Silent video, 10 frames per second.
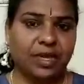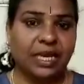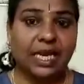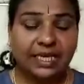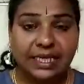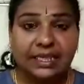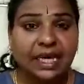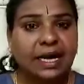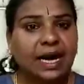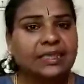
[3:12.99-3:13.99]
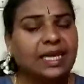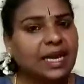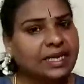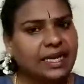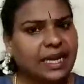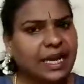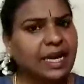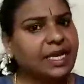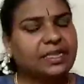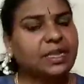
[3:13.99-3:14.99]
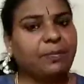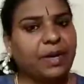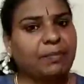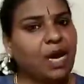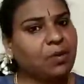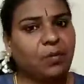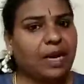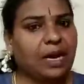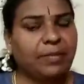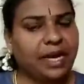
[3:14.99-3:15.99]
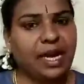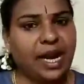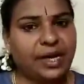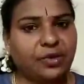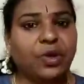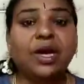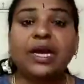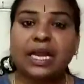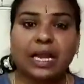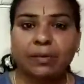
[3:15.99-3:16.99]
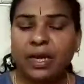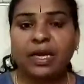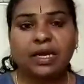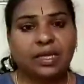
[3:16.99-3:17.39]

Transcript: இல்லையா இந்த காந்தால இல்லைன்னா எந்த பிடிமானமும் இல்லாம என்ன ஆயிடும் எல்லாமே